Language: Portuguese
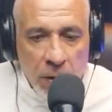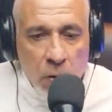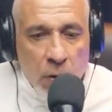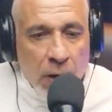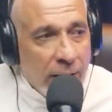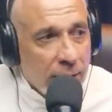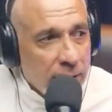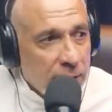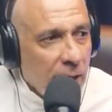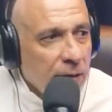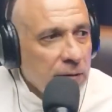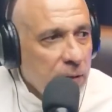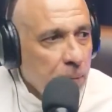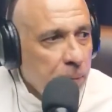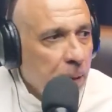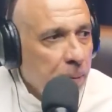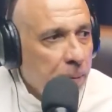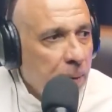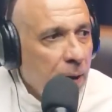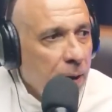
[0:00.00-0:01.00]
E o cara tá se
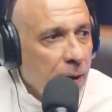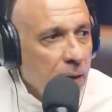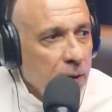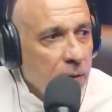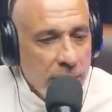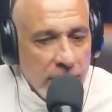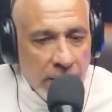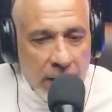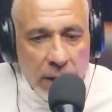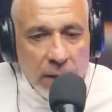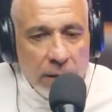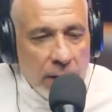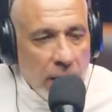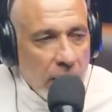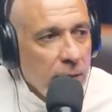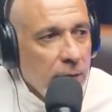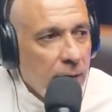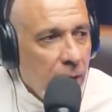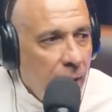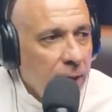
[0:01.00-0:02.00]
preparando. E ele
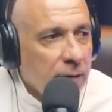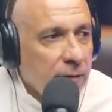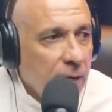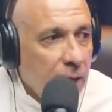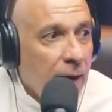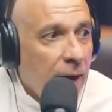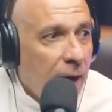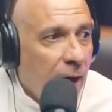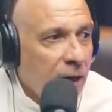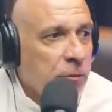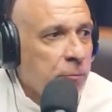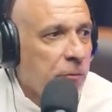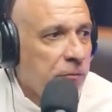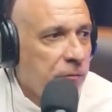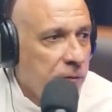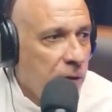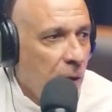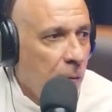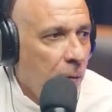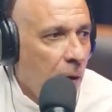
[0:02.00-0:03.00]
tem ideias legais pro
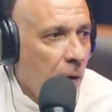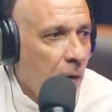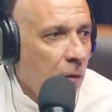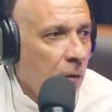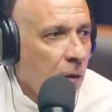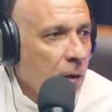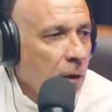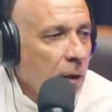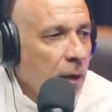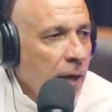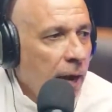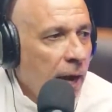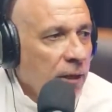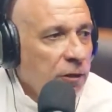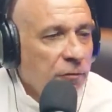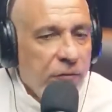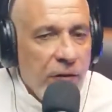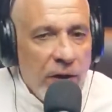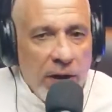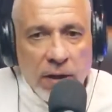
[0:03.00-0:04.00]
futebol. É
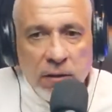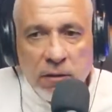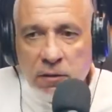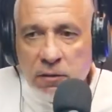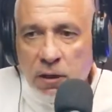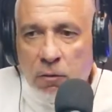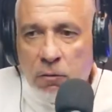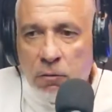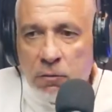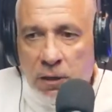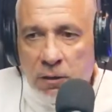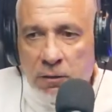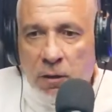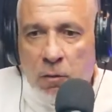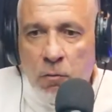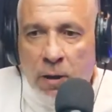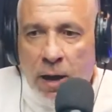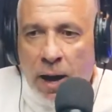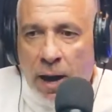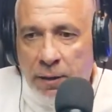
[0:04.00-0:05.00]
diferente de você
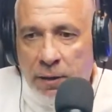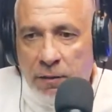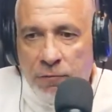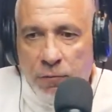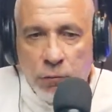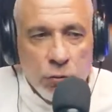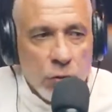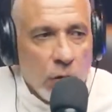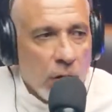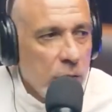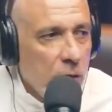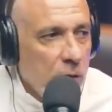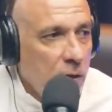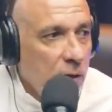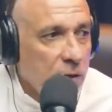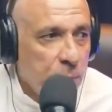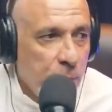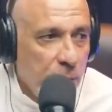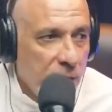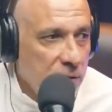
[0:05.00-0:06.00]
contratar um cara que foi um jogador
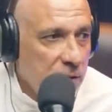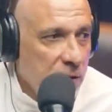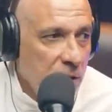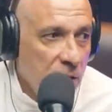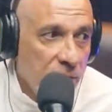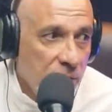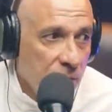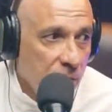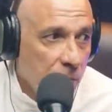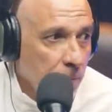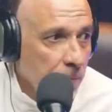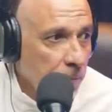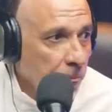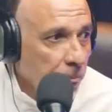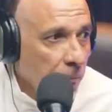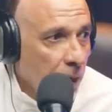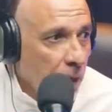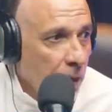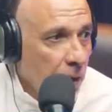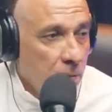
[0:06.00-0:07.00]
inexpressivo.
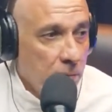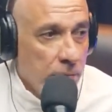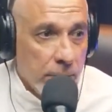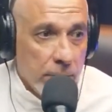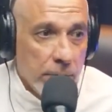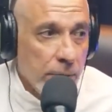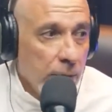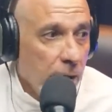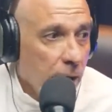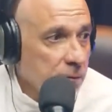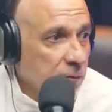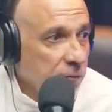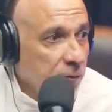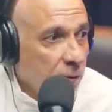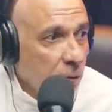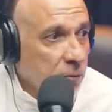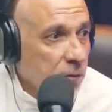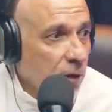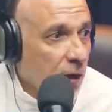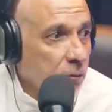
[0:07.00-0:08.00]
Que, você
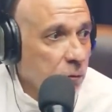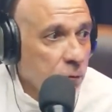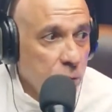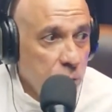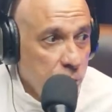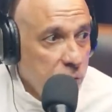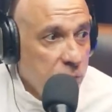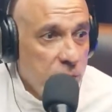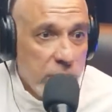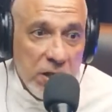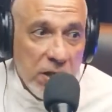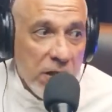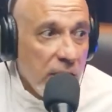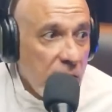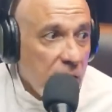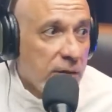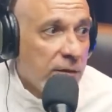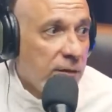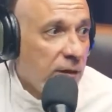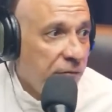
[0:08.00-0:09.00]
contrata um
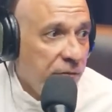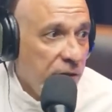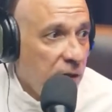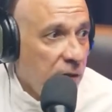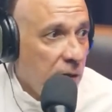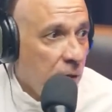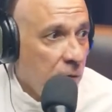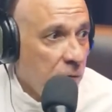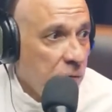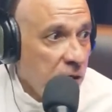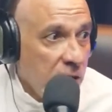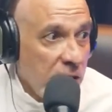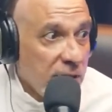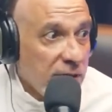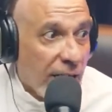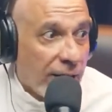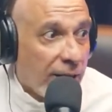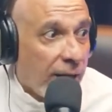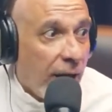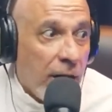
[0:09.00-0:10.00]
Diniz da vida. O
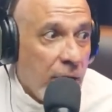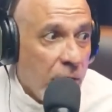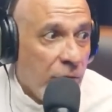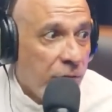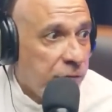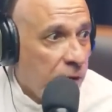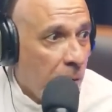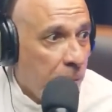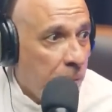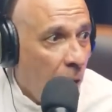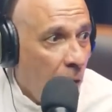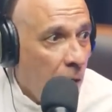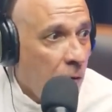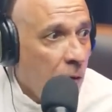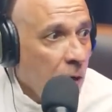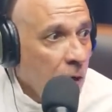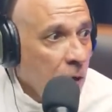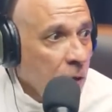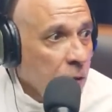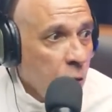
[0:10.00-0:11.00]
Diniz é quem no futebol?
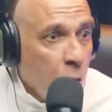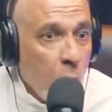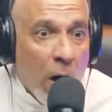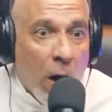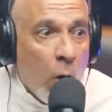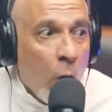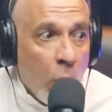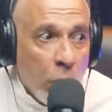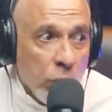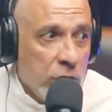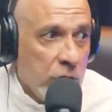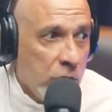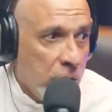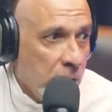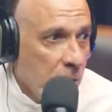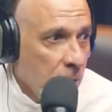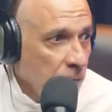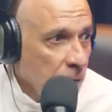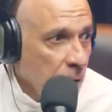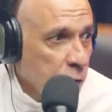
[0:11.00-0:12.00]
Jogou
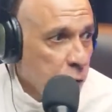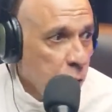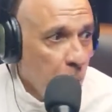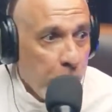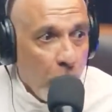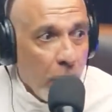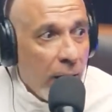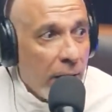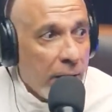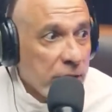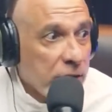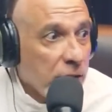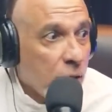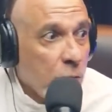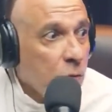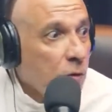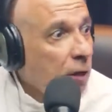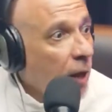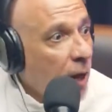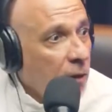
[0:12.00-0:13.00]
aonde? Chupou laranja
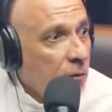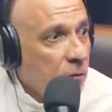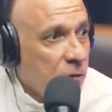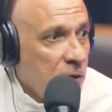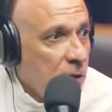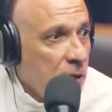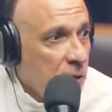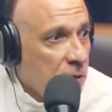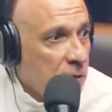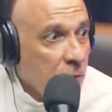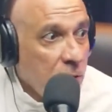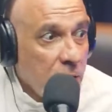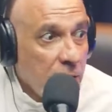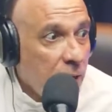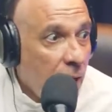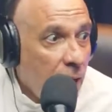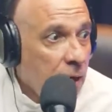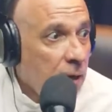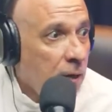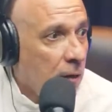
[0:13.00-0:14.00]
com quem, o Diniz? Que
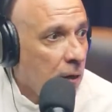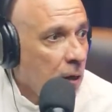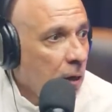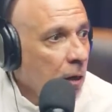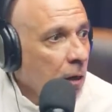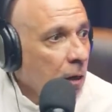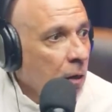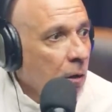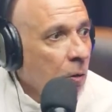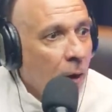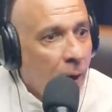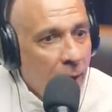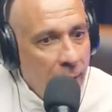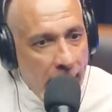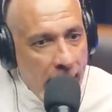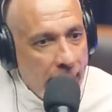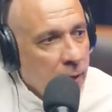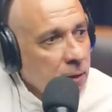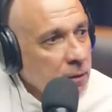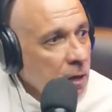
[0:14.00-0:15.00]
ninguém. O
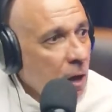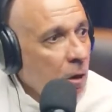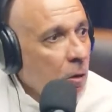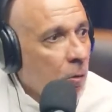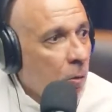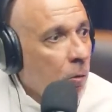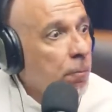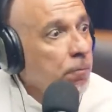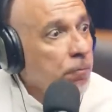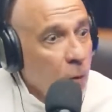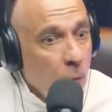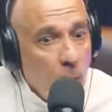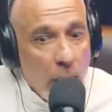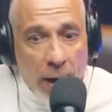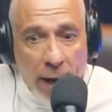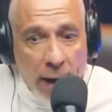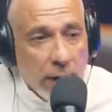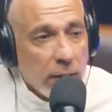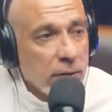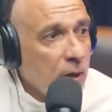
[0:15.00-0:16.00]
Alex não. O
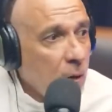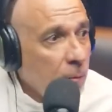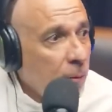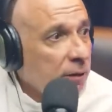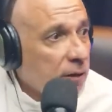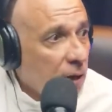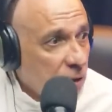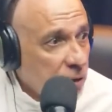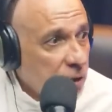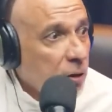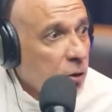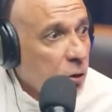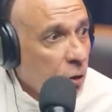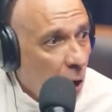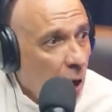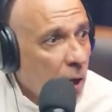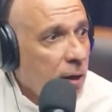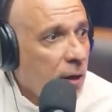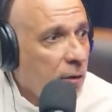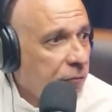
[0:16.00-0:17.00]
Alex tem uma
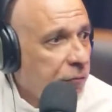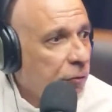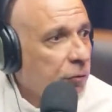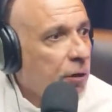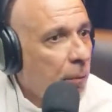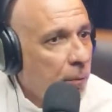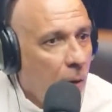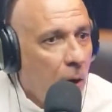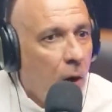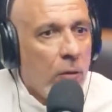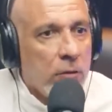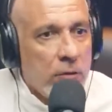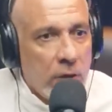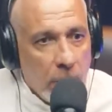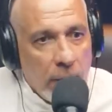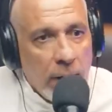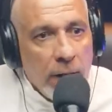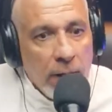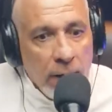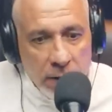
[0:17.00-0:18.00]
trajetória no futebol
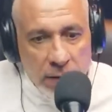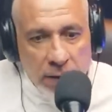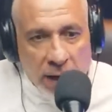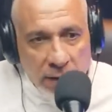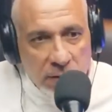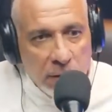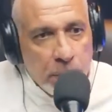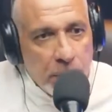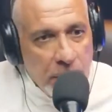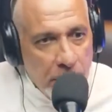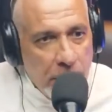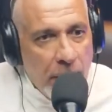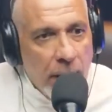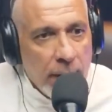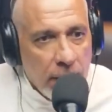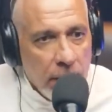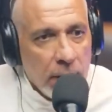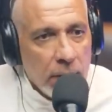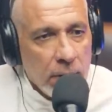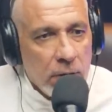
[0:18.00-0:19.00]
tem uma... e tá se
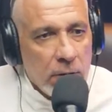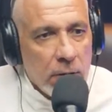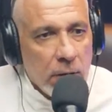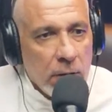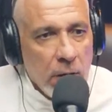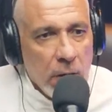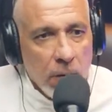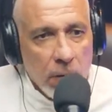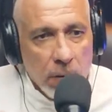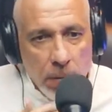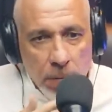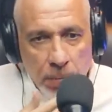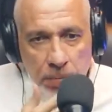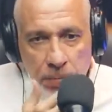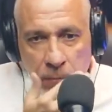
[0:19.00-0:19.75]
preparando, entendeu?